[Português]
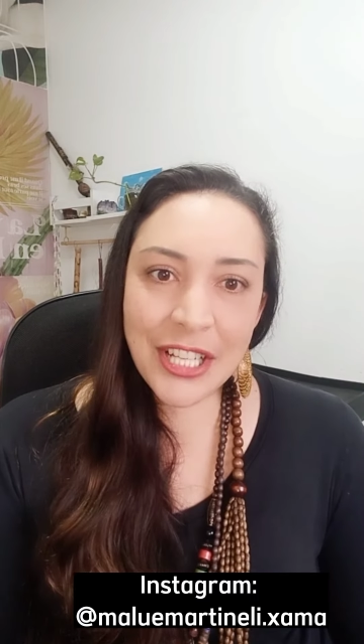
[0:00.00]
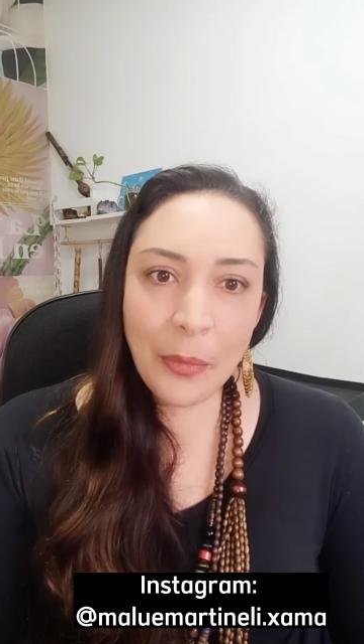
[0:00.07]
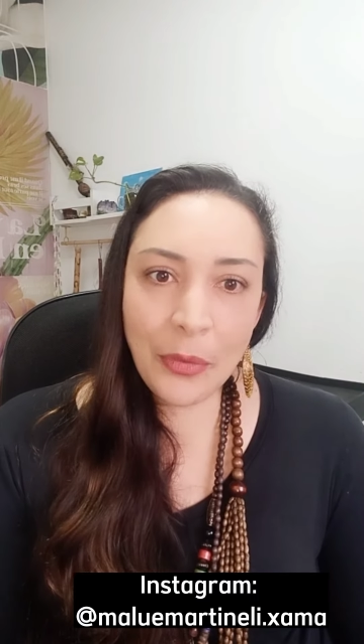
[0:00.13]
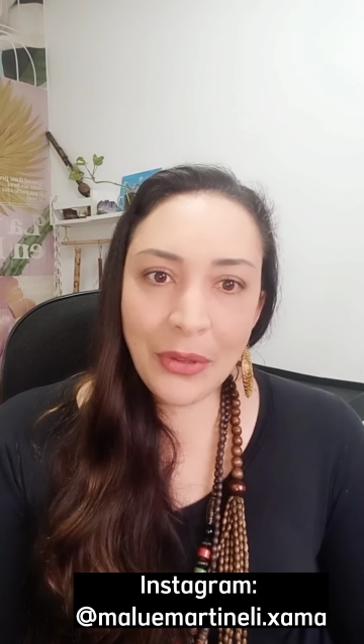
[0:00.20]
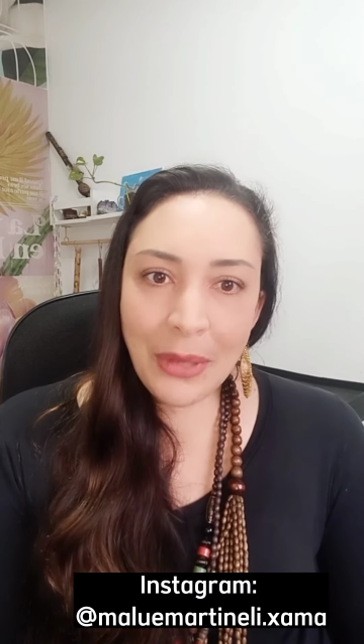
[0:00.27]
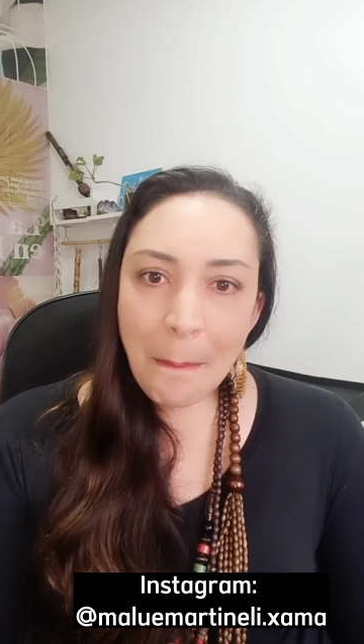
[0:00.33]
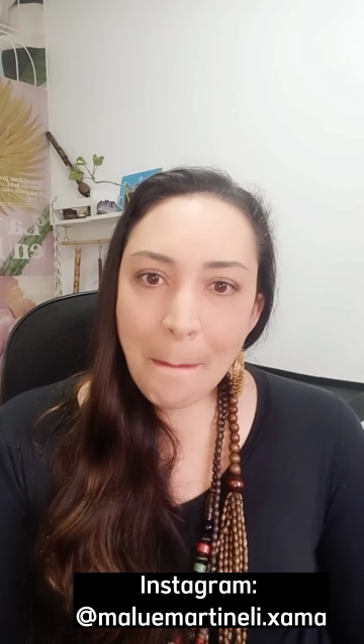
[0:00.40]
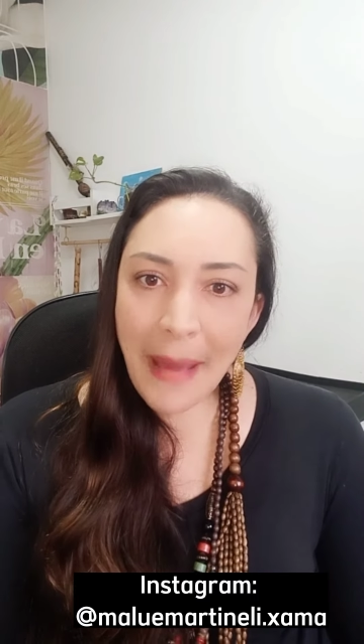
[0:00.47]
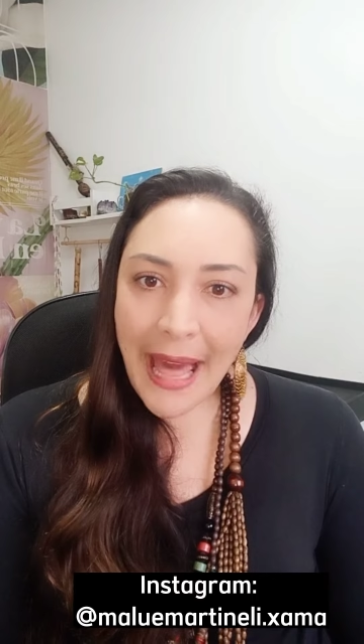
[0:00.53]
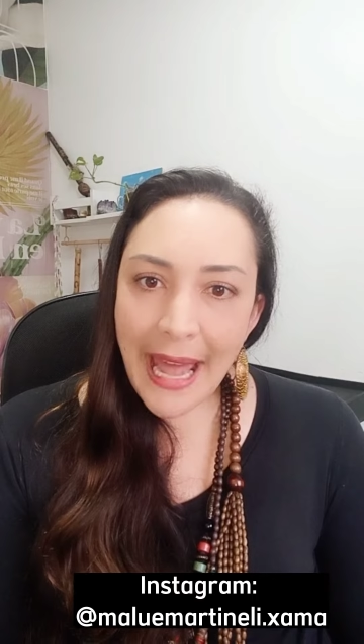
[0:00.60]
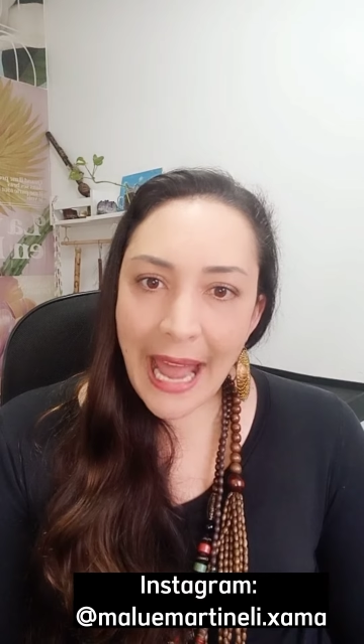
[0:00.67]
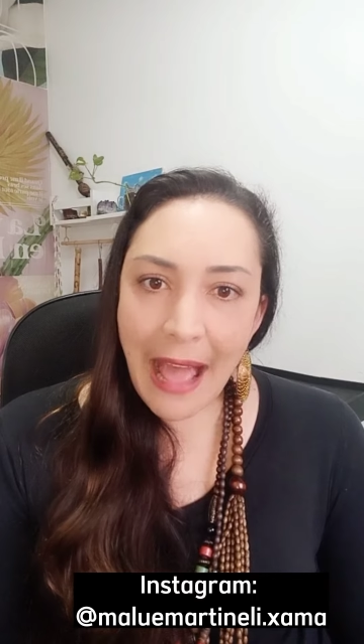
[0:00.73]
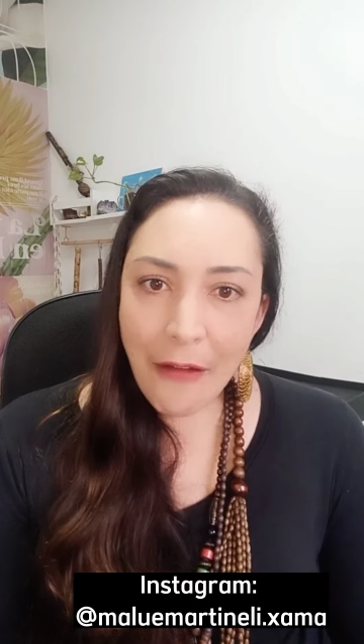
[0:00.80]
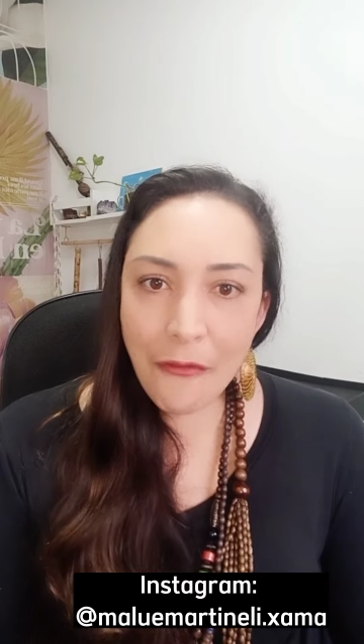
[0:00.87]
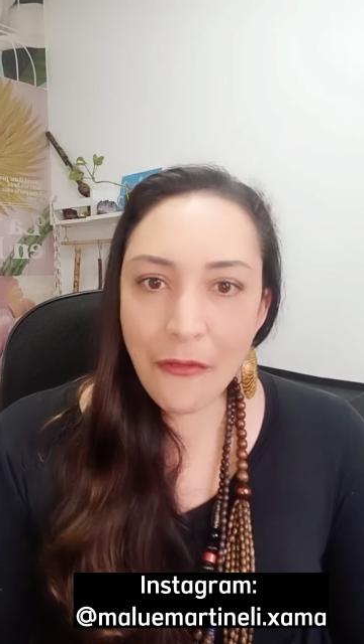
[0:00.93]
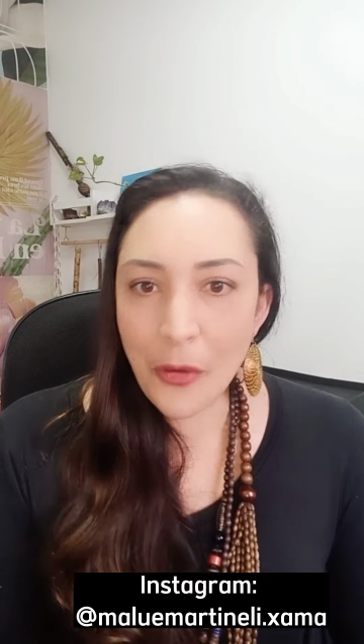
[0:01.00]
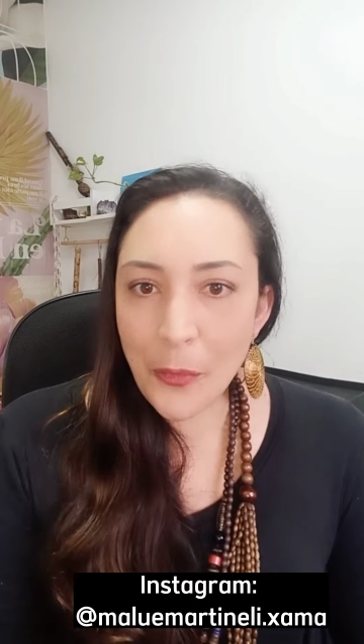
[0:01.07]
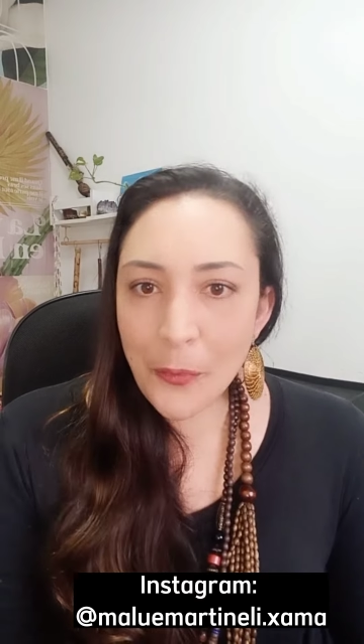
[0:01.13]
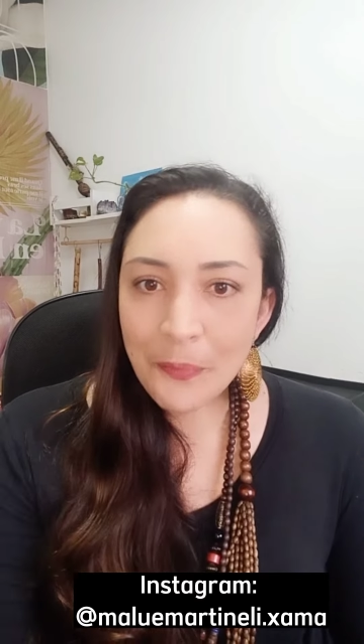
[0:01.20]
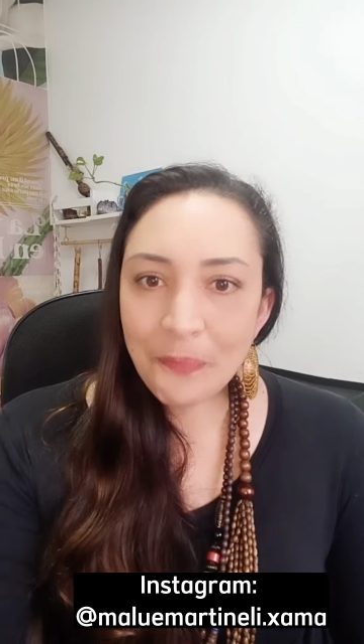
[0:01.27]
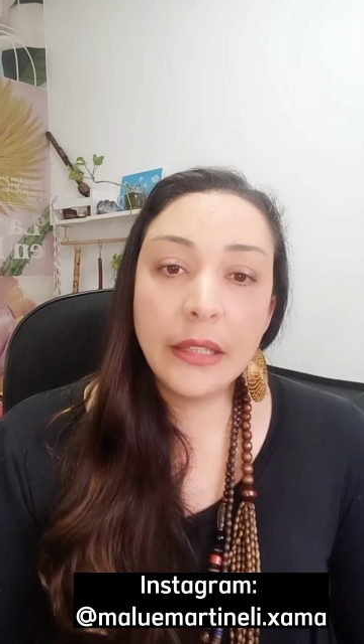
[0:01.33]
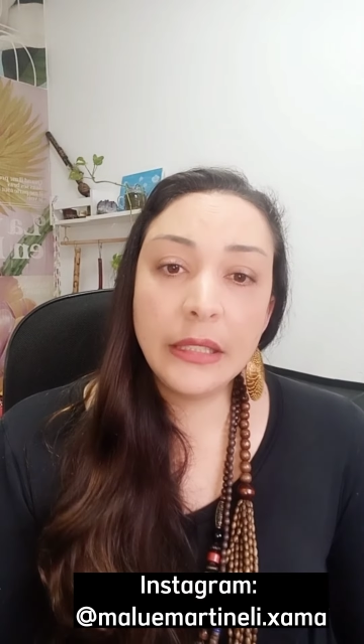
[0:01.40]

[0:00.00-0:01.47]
muito imparável.